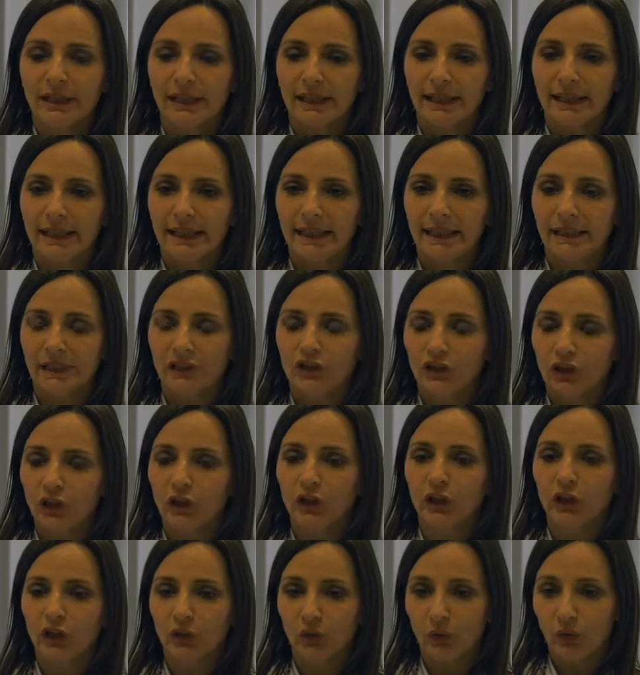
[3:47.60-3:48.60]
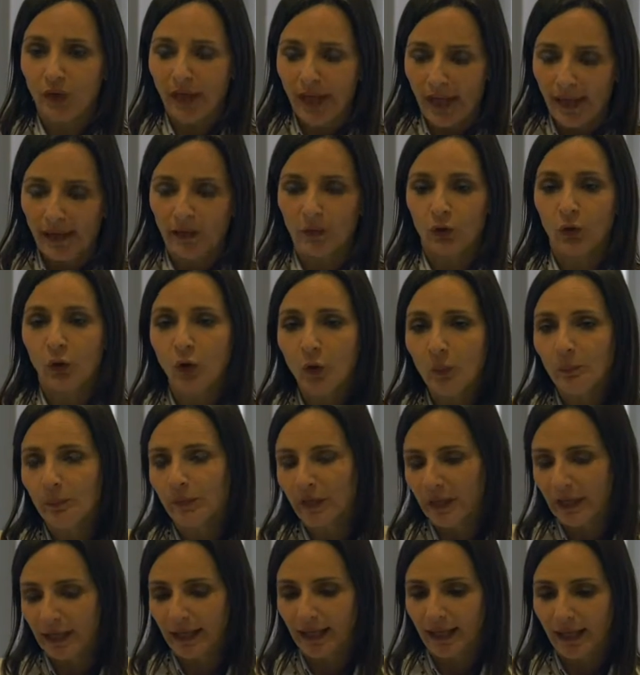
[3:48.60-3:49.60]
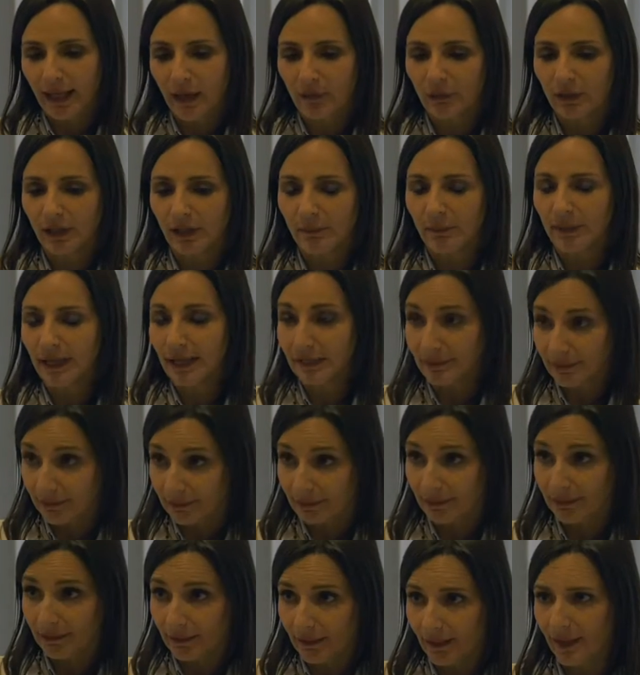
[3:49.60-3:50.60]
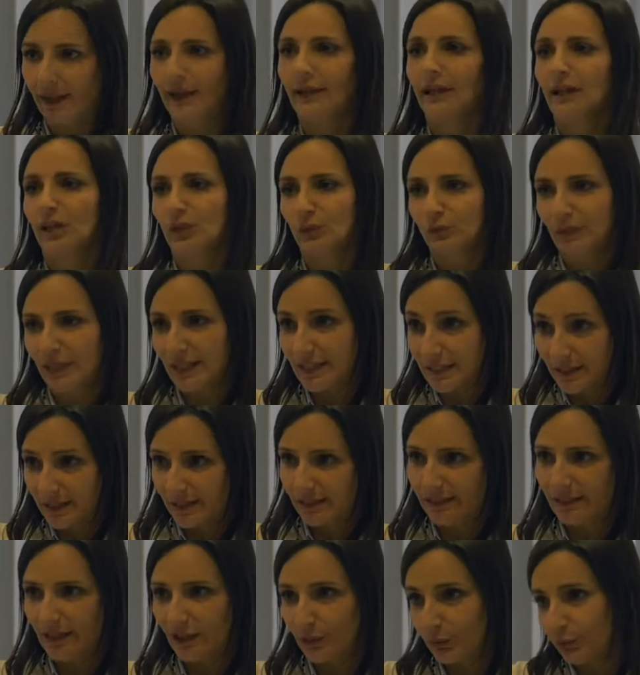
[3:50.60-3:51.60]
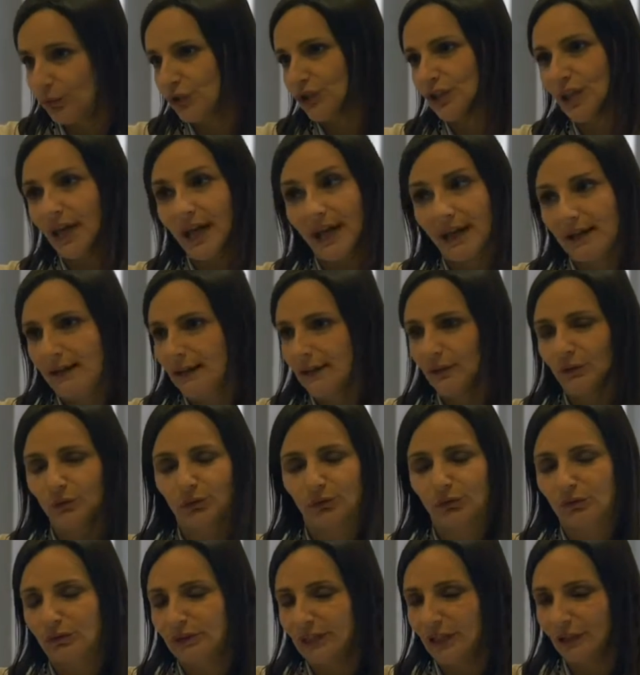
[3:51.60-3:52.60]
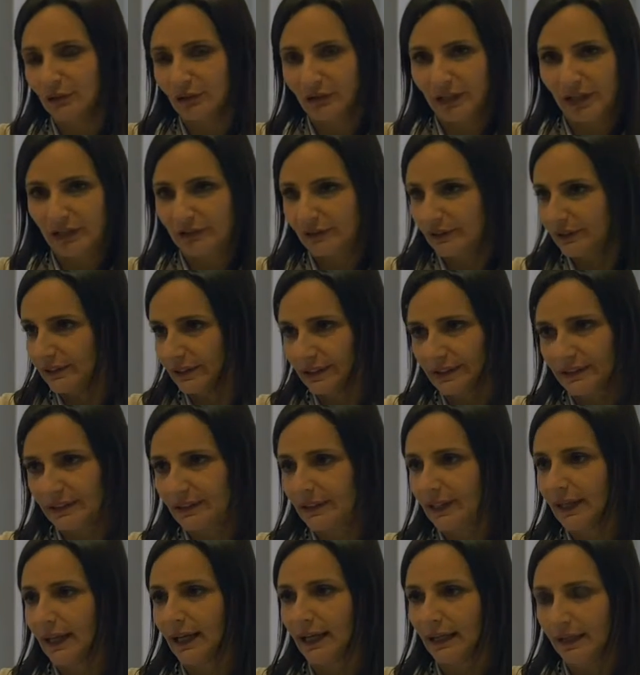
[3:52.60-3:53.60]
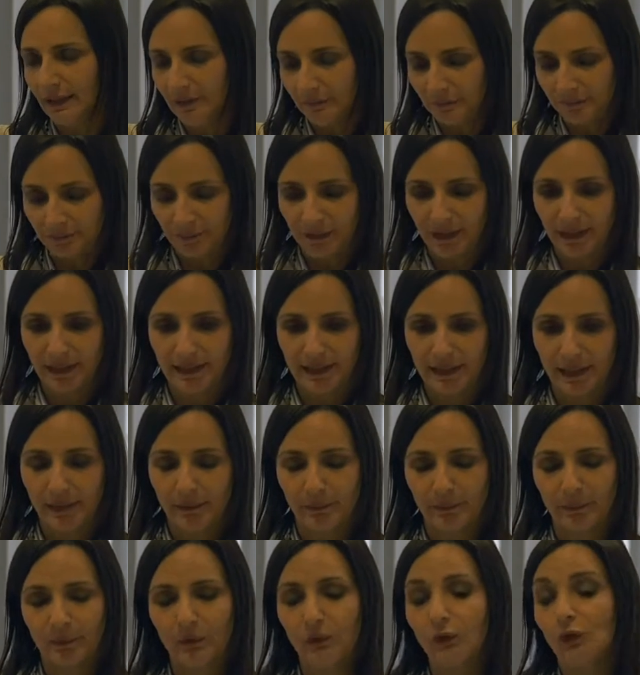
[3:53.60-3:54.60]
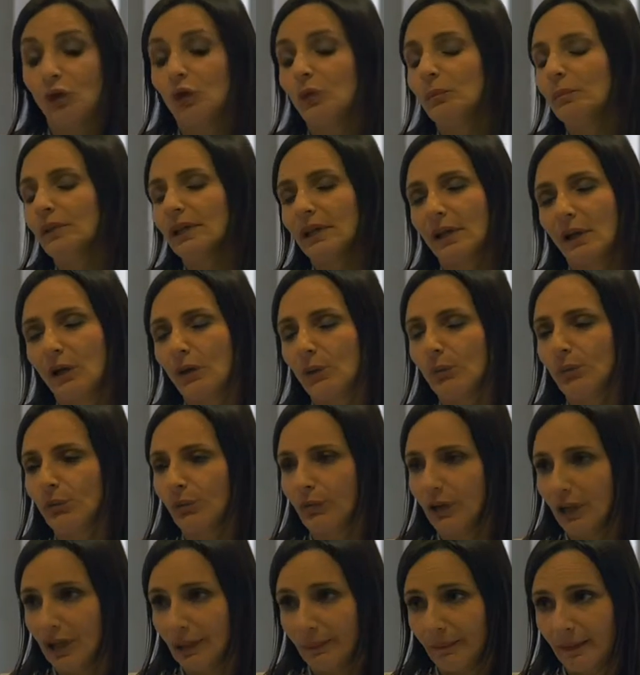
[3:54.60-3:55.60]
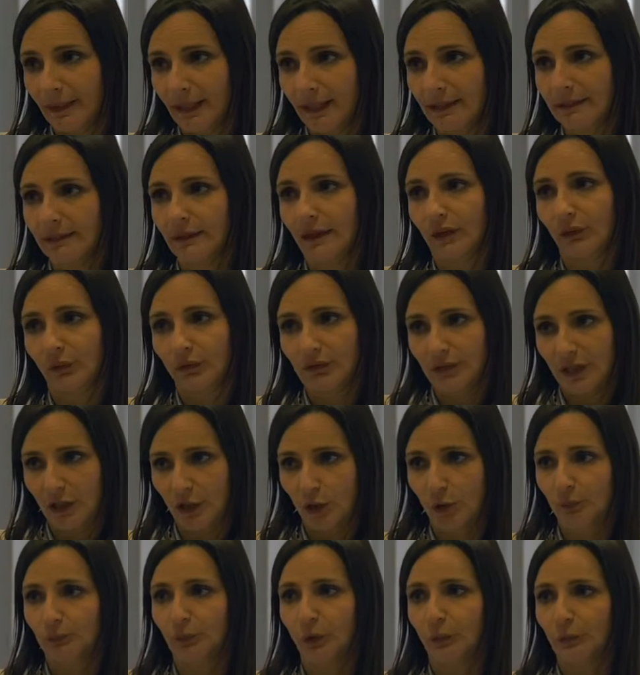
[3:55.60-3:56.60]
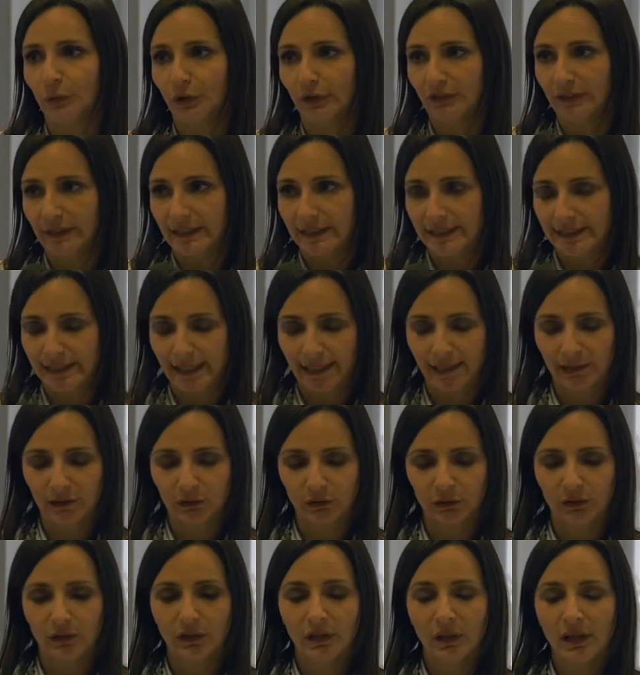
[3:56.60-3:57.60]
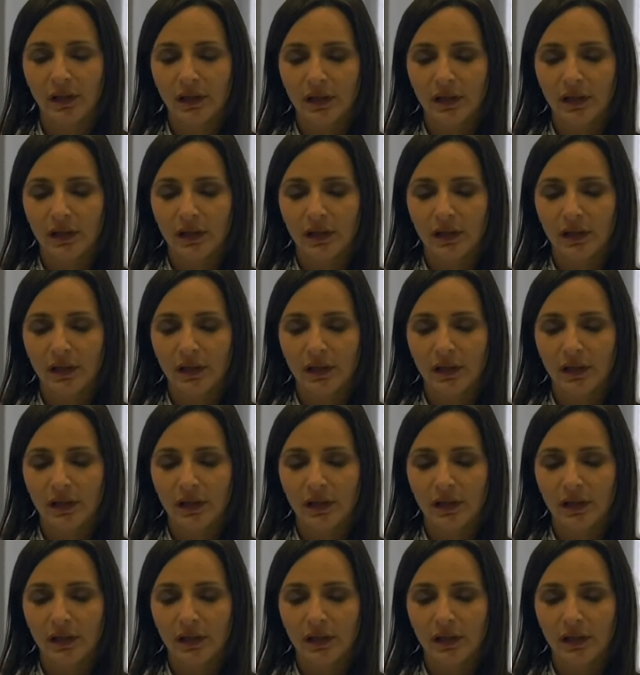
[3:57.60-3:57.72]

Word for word: eh, di solito è o perché ha una malattia in una sede cruciale, tutto il tratto gastrointestinale per esempio, o perché comunque la malattia è in uno stato un po' più avanzato.